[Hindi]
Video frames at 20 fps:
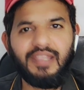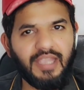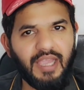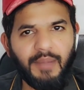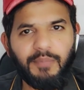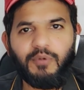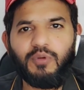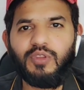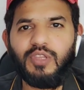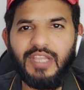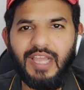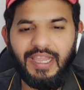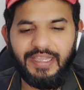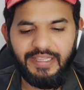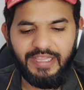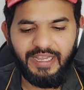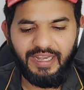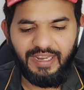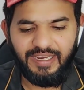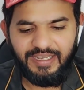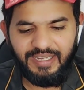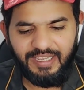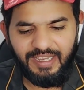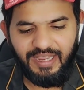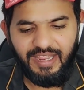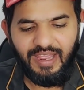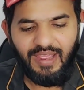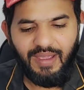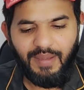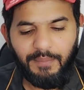ये आपको दिखाई दे रहा है ठीक
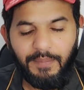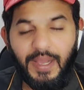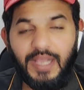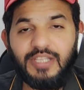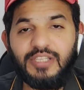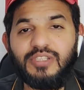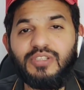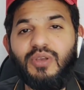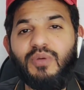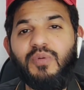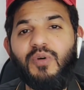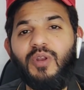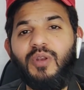है सौ